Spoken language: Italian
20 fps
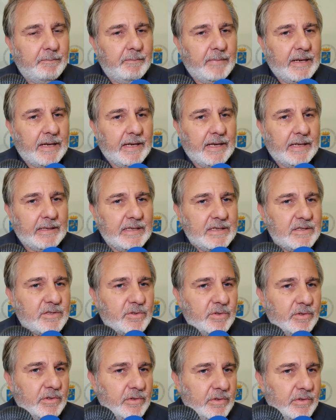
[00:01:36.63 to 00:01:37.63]
Ma
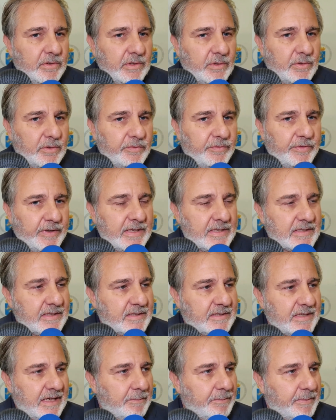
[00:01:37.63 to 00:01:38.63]
adesso in
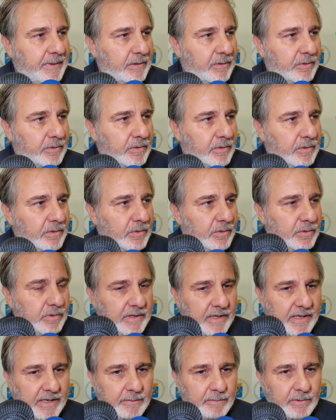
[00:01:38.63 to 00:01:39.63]
conferenza stampa lo, lo
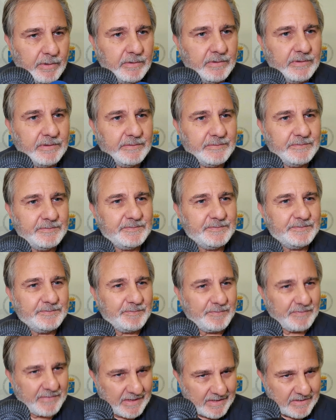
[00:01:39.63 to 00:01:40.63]
diremo.
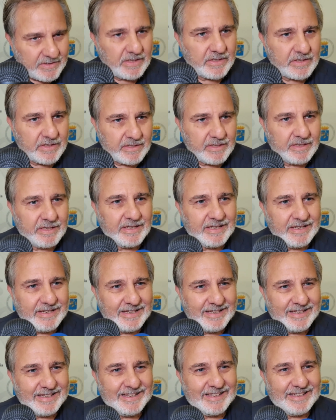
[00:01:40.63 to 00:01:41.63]
Sì, sì.
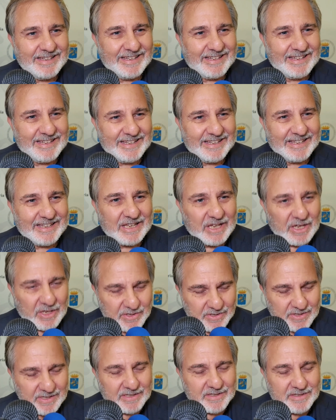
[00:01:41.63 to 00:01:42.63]

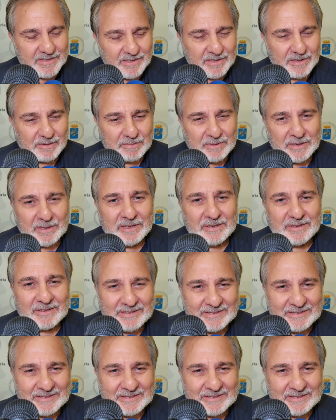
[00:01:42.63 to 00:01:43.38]
Sì, sì, no, però